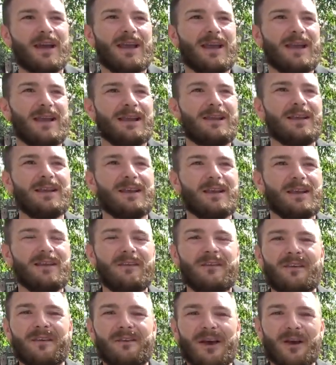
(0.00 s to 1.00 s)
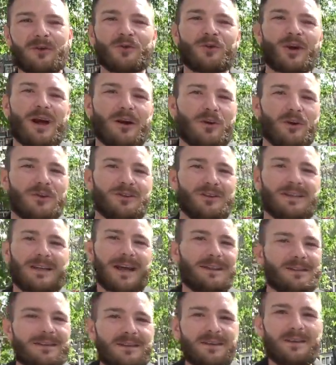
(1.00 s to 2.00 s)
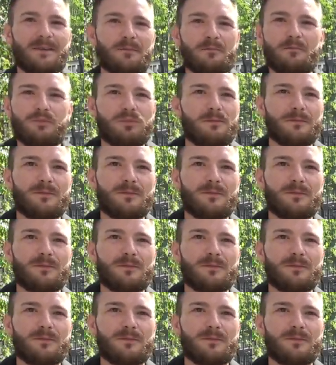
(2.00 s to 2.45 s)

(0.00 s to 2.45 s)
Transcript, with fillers: E lì sì, vengono raccolti tanti,